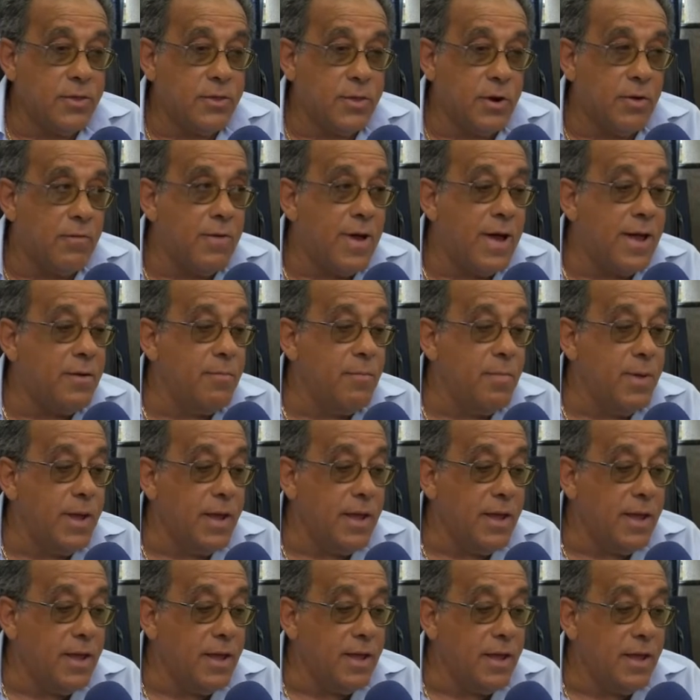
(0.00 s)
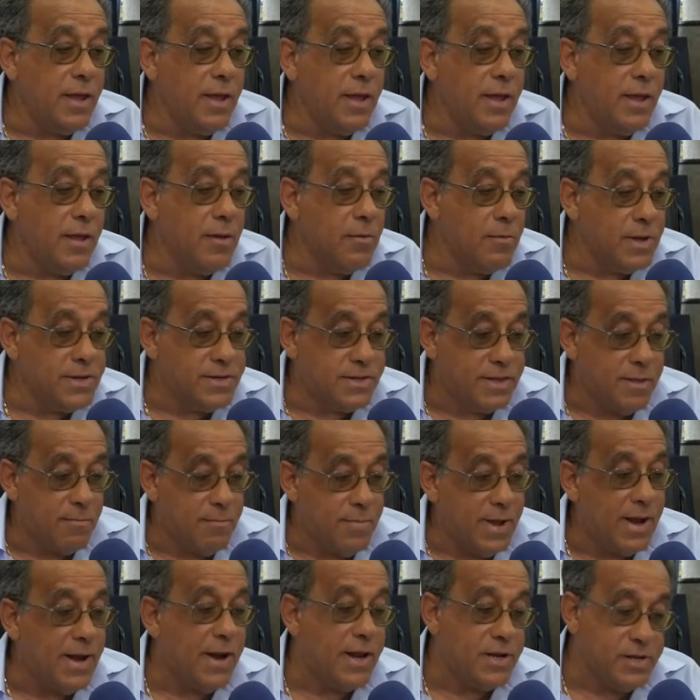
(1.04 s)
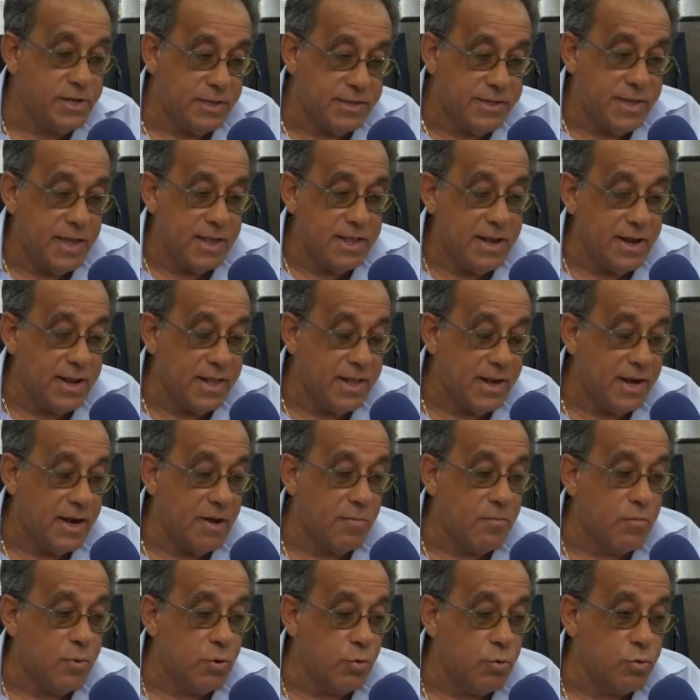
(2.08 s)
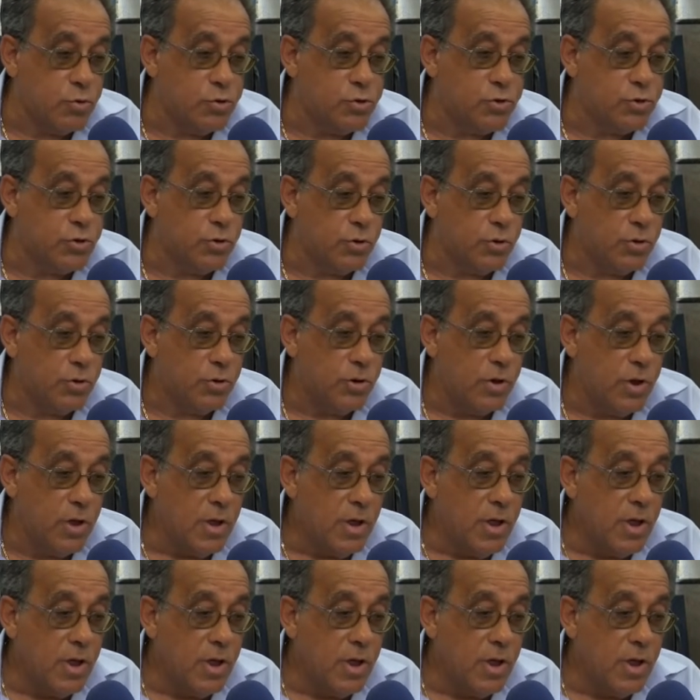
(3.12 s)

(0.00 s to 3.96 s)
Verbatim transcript: a trovarmi in questa bella cittadina dell'Abruzzo,